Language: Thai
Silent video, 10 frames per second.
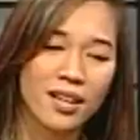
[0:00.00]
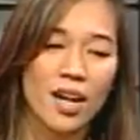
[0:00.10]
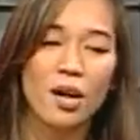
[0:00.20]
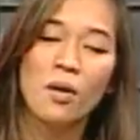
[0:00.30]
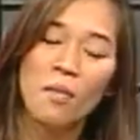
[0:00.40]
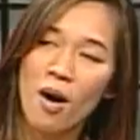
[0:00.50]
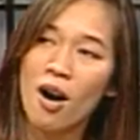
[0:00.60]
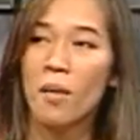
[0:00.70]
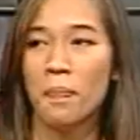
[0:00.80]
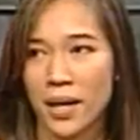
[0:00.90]
เขาก็มอง
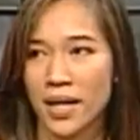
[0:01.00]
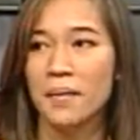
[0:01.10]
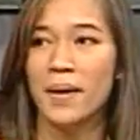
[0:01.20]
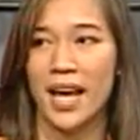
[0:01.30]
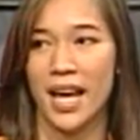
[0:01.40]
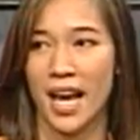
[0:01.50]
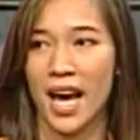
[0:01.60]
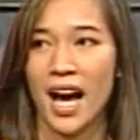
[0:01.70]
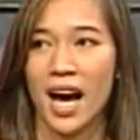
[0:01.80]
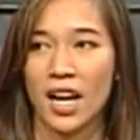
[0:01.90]
เขาปลื้มอะไรอย่างเงี้
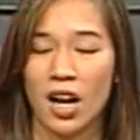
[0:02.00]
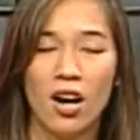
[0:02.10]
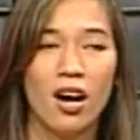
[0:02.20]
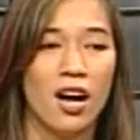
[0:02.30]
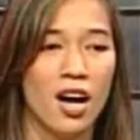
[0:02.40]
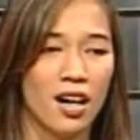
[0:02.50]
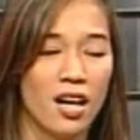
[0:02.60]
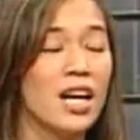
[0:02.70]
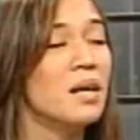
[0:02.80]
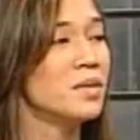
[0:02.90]
ยค่ะก็ก็
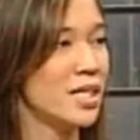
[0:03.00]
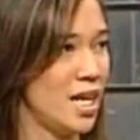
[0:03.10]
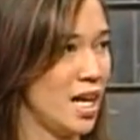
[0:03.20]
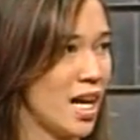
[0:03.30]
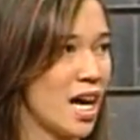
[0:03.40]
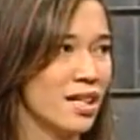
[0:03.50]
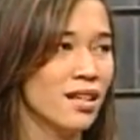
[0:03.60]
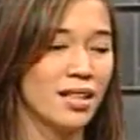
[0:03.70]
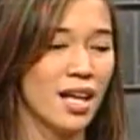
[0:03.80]
เริ่มชินนะคะ ตั้ง